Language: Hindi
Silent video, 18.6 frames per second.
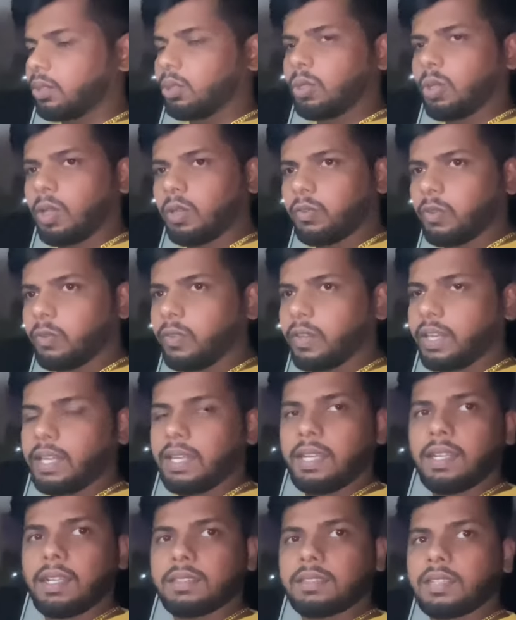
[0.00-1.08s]
दो बुफर
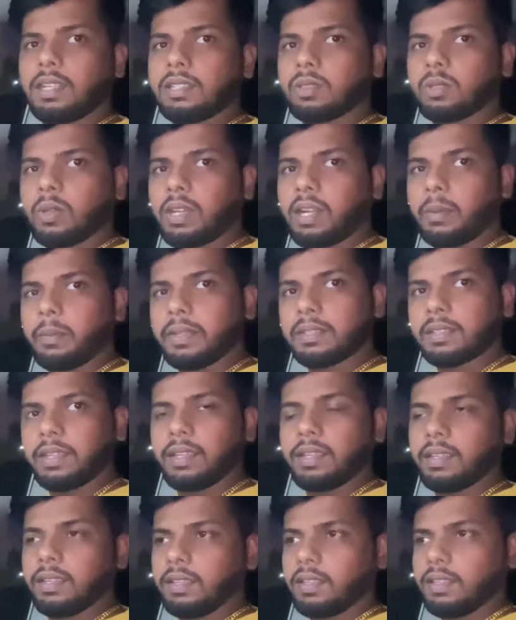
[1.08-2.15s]
है सात सौ आर एम एस के
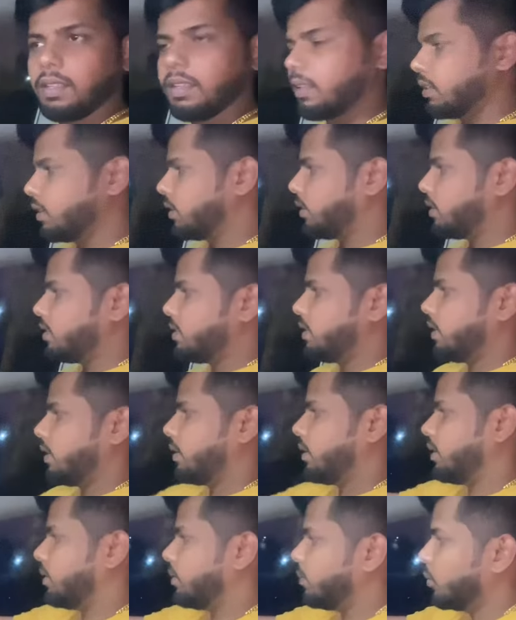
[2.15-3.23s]
हाँ जी ये
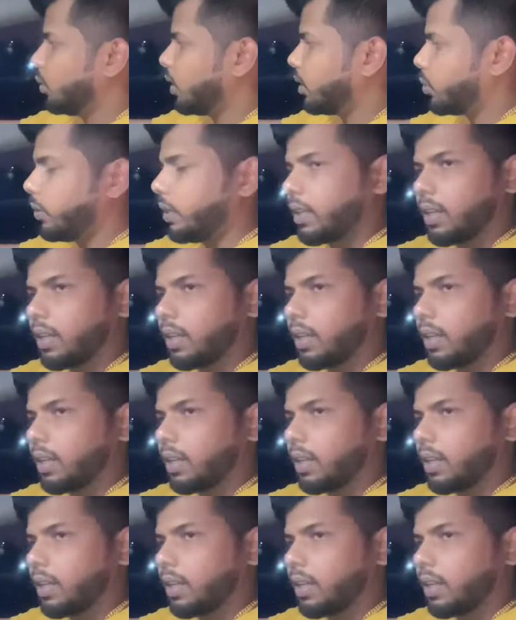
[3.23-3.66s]
बुलेट ट्विटर